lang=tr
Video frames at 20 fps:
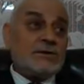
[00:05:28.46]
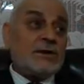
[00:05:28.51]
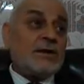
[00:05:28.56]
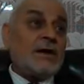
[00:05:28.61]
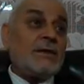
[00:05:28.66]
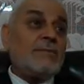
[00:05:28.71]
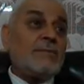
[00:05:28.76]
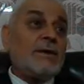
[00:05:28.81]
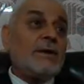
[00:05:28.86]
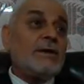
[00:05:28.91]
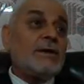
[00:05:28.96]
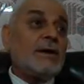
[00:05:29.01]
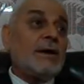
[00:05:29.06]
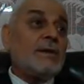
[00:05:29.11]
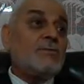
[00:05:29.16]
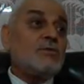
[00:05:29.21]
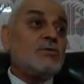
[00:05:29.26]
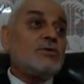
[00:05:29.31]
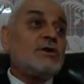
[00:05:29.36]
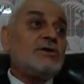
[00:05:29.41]
Cenab-ı
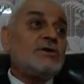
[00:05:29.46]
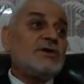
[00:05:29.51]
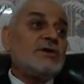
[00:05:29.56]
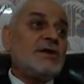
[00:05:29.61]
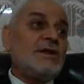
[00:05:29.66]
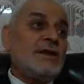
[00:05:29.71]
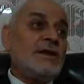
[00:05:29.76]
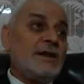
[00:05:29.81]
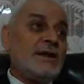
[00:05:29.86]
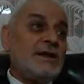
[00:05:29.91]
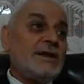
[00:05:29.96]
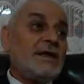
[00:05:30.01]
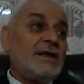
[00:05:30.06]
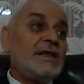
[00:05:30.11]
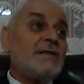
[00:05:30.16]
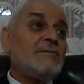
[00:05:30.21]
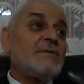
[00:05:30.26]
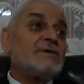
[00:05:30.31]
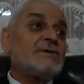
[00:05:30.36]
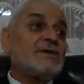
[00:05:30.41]
Allah'ın bu tecellilerini
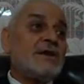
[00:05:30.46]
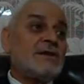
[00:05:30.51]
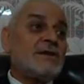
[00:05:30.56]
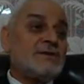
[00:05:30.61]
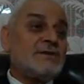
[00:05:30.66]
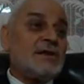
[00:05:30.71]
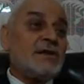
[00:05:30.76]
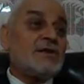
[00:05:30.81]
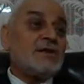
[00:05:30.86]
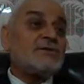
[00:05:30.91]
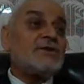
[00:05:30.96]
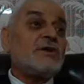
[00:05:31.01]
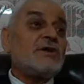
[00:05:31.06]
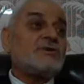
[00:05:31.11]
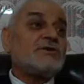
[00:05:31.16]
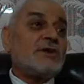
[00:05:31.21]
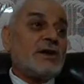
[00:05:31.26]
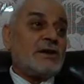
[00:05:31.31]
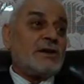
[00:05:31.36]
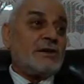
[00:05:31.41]
kendi masarınızdan
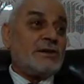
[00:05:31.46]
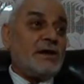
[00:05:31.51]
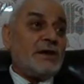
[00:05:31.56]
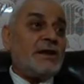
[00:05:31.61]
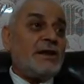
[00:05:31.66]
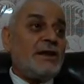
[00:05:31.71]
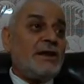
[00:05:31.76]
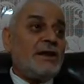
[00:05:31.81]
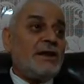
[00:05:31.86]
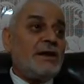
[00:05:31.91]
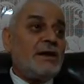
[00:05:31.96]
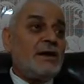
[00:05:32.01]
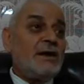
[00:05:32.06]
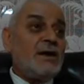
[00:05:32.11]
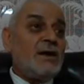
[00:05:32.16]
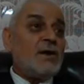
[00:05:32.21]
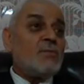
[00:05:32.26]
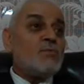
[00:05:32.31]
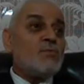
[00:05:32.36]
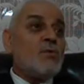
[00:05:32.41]
açar çıkarın. Yani
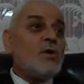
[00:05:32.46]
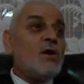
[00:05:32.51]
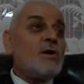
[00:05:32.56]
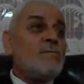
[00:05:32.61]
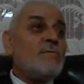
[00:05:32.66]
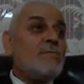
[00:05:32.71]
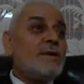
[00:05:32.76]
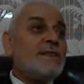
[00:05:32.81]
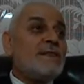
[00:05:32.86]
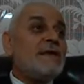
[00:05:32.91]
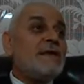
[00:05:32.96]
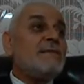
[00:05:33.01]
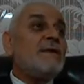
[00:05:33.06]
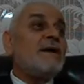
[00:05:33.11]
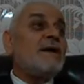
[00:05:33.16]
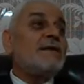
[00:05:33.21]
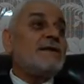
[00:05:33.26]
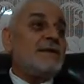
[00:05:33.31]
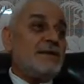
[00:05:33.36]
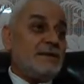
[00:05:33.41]
Muhammed'e
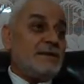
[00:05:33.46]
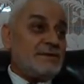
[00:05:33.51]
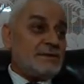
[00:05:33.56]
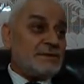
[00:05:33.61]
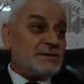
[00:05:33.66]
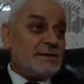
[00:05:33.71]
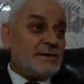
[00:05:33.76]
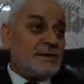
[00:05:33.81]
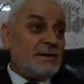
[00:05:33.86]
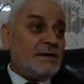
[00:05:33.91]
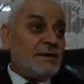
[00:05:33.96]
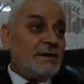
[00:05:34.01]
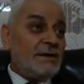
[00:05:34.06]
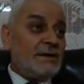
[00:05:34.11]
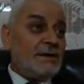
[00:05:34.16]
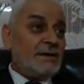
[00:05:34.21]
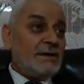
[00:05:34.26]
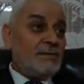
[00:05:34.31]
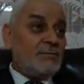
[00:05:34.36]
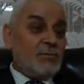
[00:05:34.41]
ibadet ediniz.
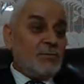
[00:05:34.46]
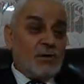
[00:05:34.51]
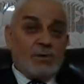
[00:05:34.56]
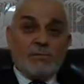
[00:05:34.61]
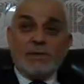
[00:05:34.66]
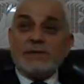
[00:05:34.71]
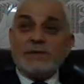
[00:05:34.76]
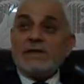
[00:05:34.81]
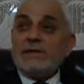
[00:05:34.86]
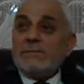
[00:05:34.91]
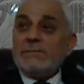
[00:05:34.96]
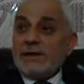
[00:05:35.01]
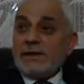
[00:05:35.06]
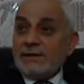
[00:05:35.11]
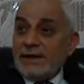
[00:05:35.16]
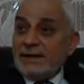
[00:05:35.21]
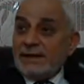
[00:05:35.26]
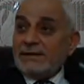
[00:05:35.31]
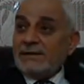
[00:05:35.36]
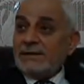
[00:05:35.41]
Muhammed'e
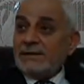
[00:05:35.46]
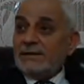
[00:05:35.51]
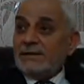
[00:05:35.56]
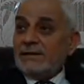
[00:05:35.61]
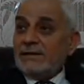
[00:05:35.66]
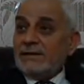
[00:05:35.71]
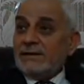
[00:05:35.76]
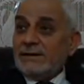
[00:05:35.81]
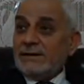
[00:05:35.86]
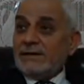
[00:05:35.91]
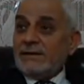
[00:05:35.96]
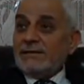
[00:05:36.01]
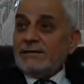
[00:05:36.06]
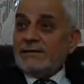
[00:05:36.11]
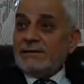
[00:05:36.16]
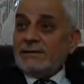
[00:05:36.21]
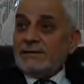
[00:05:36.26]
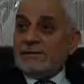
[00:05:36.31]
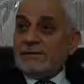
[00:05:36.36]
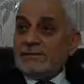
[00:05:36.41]
ibadet
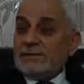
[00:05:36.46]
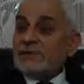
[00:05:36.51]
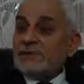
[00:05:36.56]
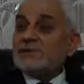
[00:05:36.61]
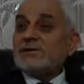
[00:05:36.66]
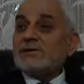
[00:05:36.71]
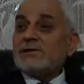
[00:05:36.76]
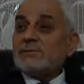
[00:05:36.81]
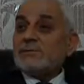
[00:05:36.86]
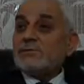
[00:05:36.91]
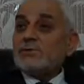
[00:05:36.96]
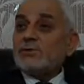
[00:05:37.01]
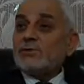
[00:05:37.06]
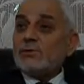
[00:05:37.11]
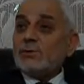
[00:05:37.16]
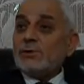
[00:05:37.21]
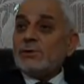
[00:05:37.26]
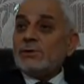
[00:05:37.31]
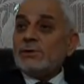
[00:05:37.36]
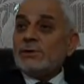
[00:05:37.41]
nasıldır bir
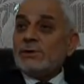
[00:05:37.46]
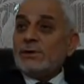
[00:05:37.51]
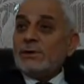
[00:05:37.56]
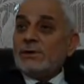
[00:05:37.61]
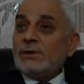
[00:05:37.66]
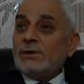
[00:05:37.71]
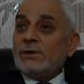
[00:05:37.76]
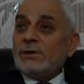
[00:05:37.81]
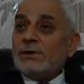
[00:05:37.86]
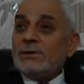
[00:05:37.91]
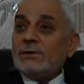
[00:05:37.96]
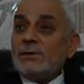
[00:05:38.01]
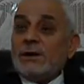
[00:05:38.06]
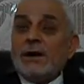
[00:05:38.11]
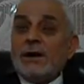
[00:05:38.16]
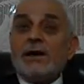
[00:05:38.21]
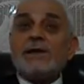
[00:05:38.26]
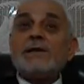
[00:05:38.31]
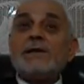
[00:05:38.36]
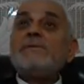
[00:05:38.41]
kulun?
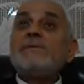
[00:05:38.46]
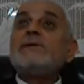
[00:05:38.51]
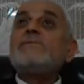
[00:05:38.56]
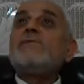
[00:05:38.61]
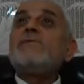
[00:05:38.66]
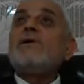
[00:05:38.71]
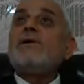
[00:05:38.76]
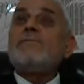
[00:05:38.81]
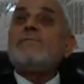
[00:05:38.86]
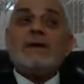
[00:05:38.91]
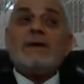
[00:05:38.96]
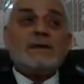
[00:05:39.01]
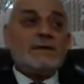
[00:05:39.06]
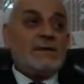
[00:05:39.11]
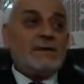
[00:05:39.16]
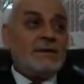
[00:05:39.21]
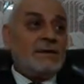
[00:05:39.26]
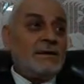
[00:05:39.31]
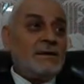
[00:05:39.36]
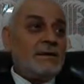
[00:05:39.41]
Ayrı bir Muhammed
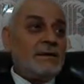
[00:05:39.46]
